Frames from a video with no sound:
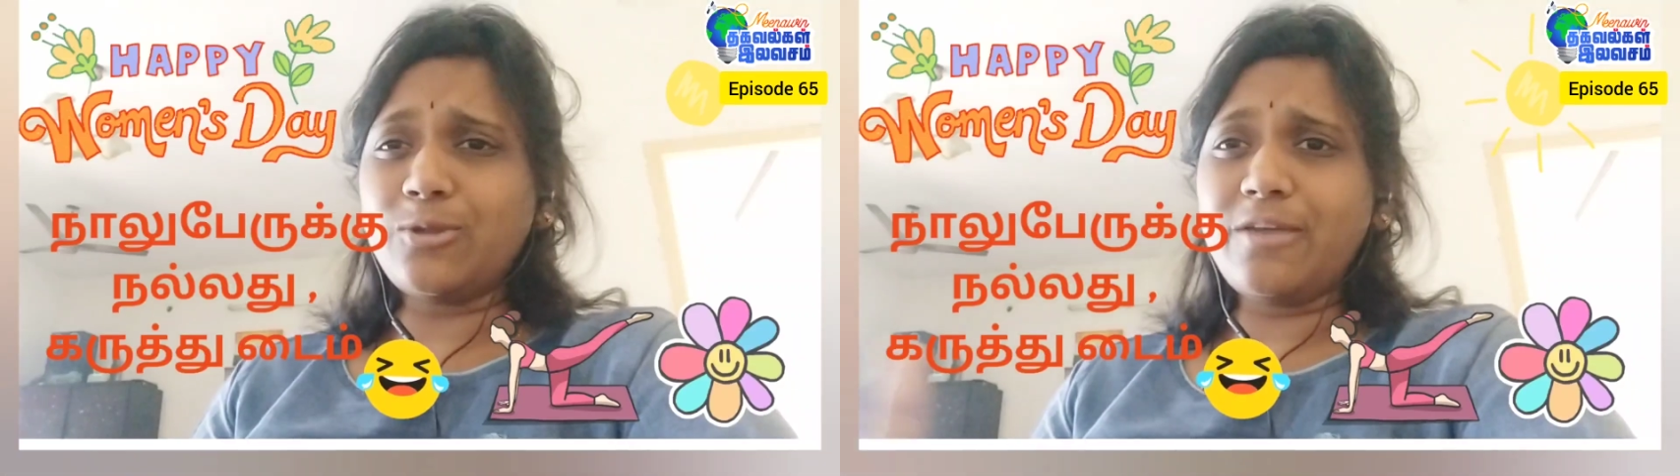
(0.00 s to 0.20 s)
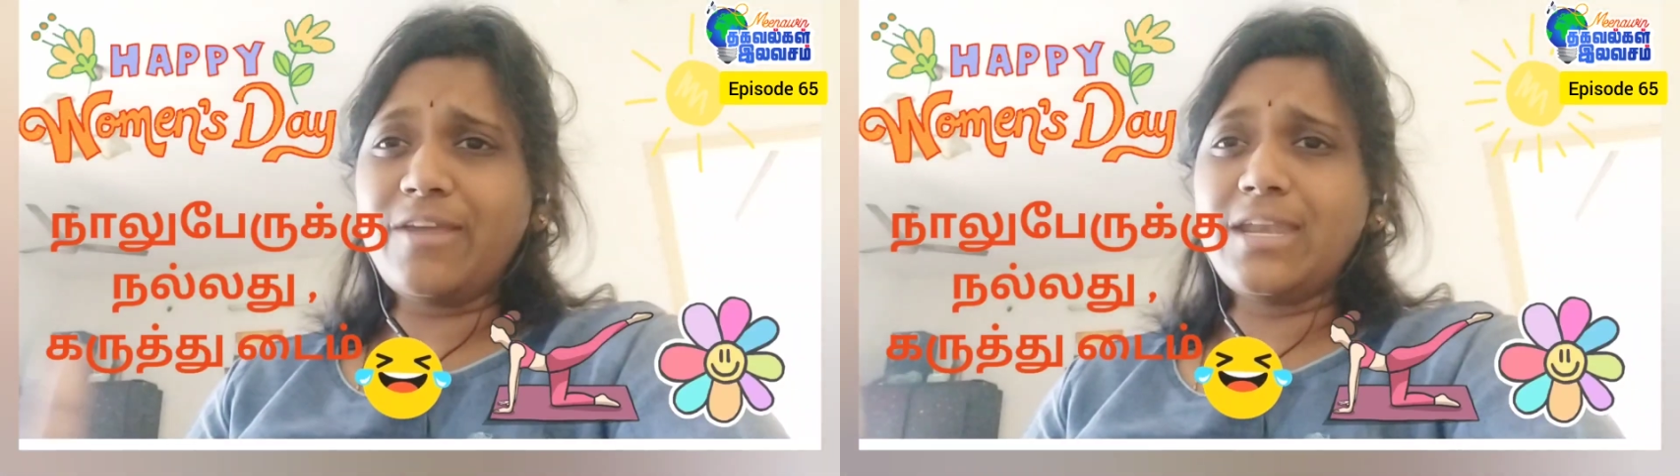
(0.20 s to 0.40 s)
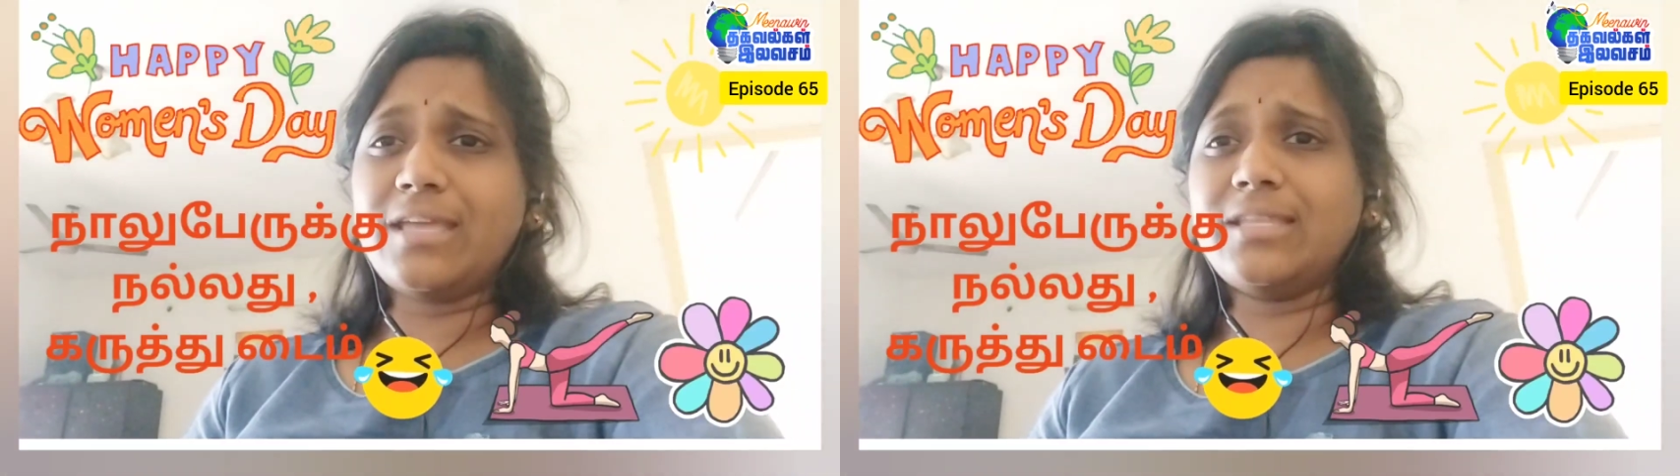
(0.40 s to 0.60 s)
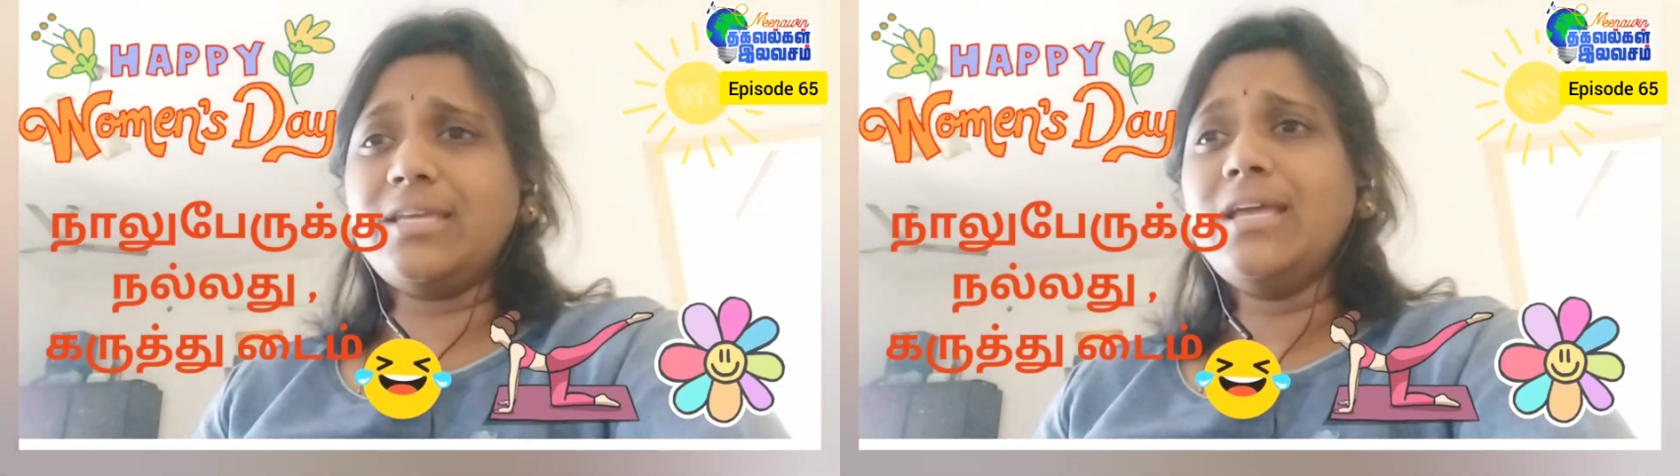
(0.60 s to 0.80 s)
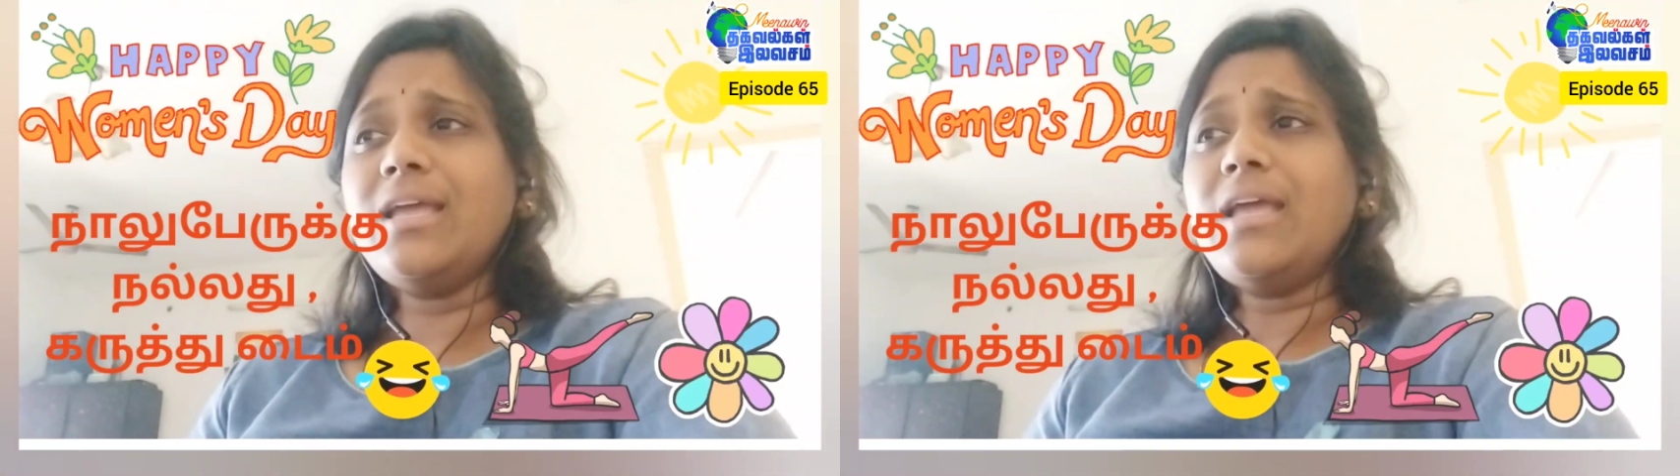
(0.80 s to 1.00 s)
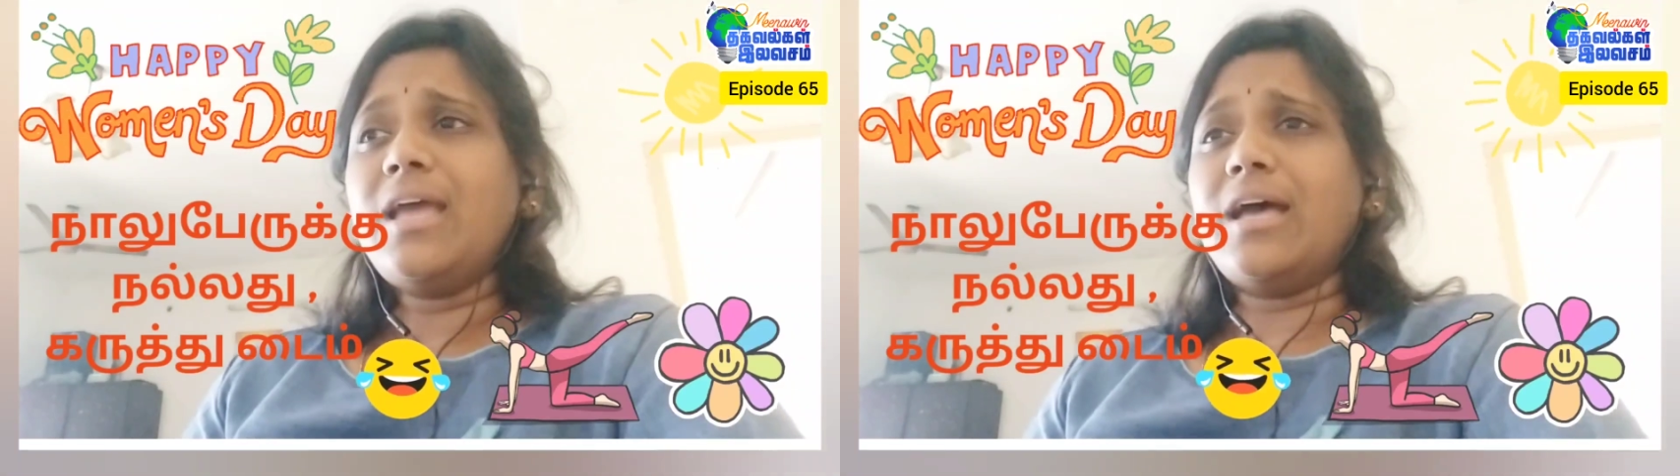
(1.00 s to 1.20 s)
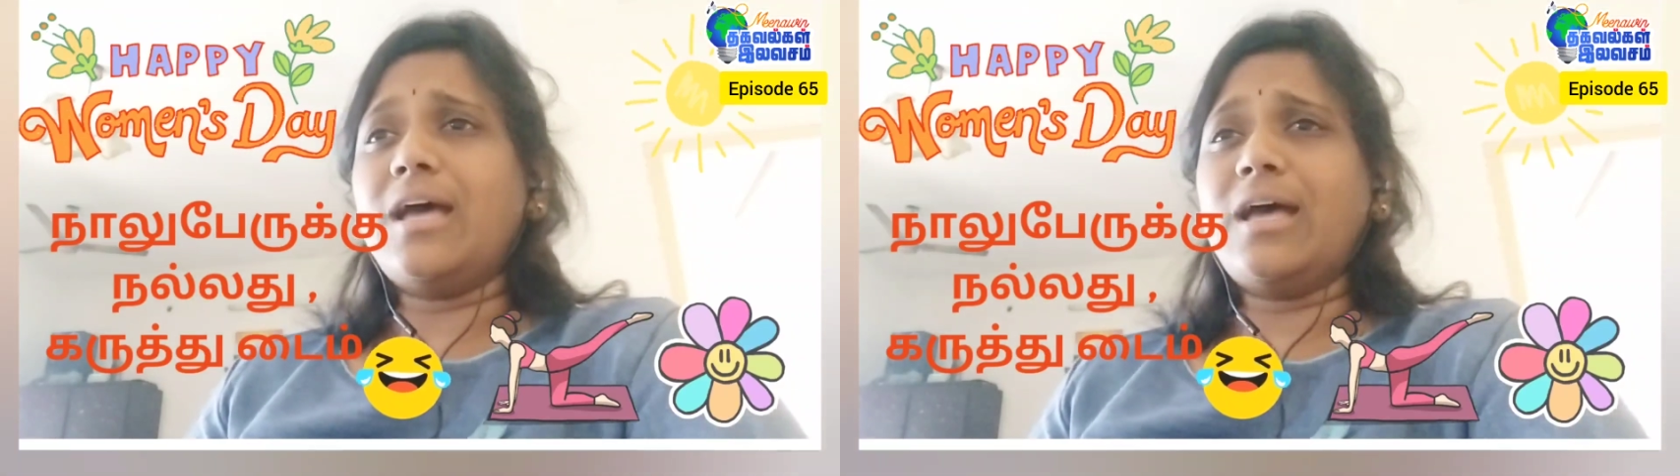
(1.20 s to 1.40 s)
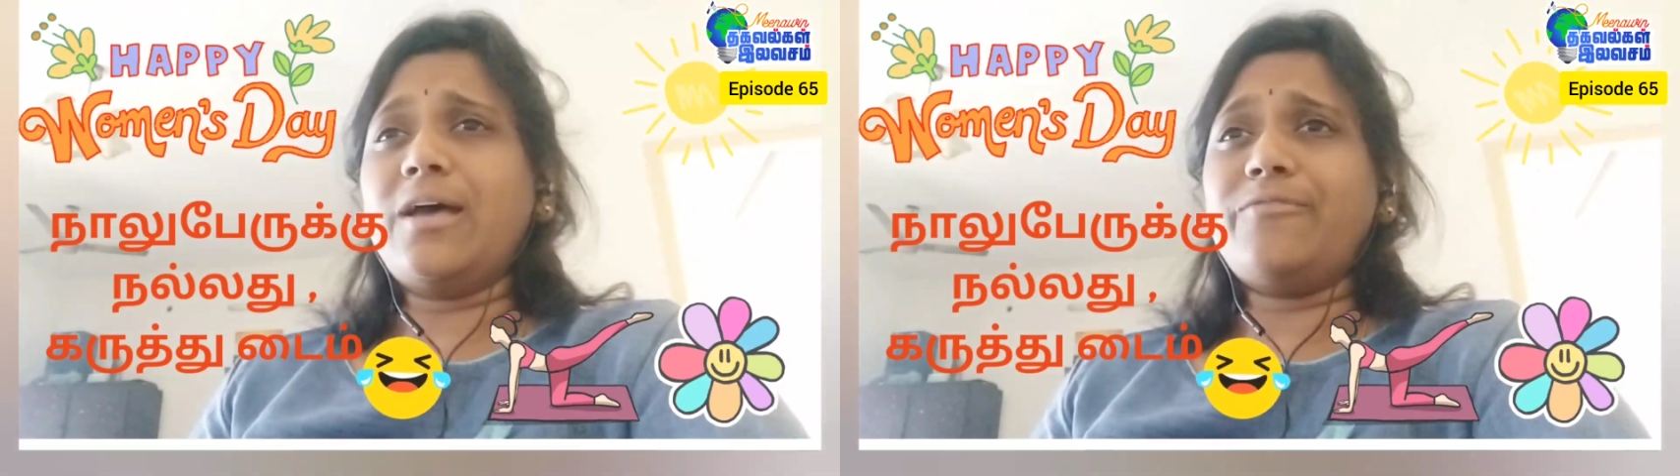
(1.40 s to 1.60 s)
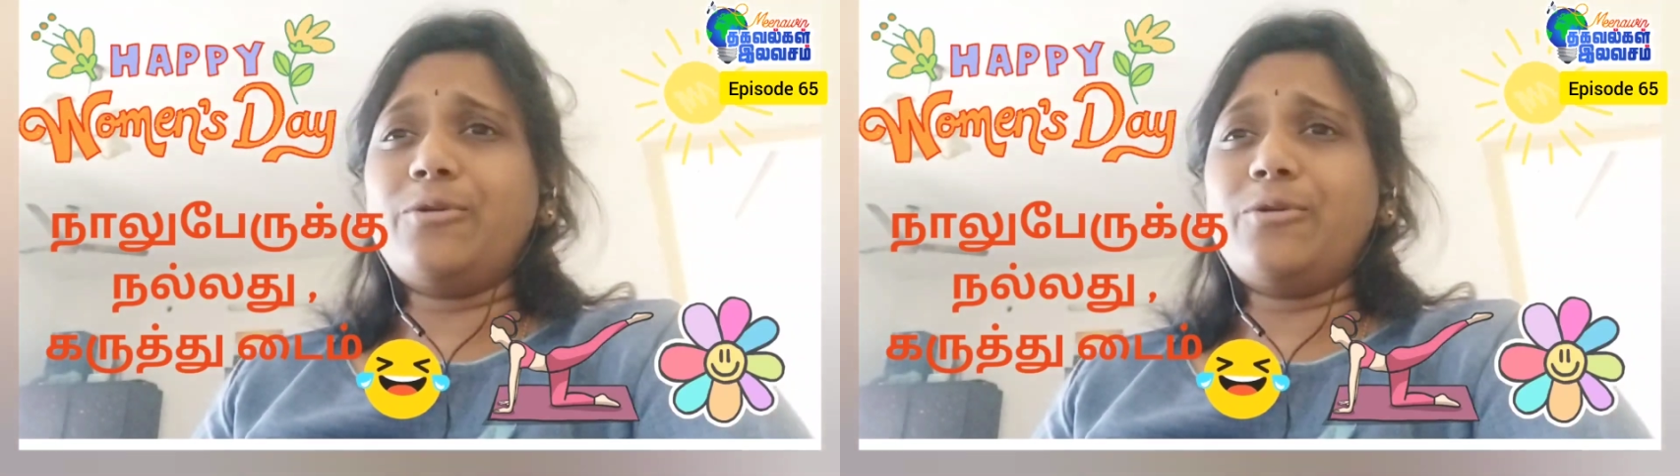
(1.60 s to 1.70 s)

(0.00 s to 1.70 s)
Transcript: சொல்ல வேண்டியது uh,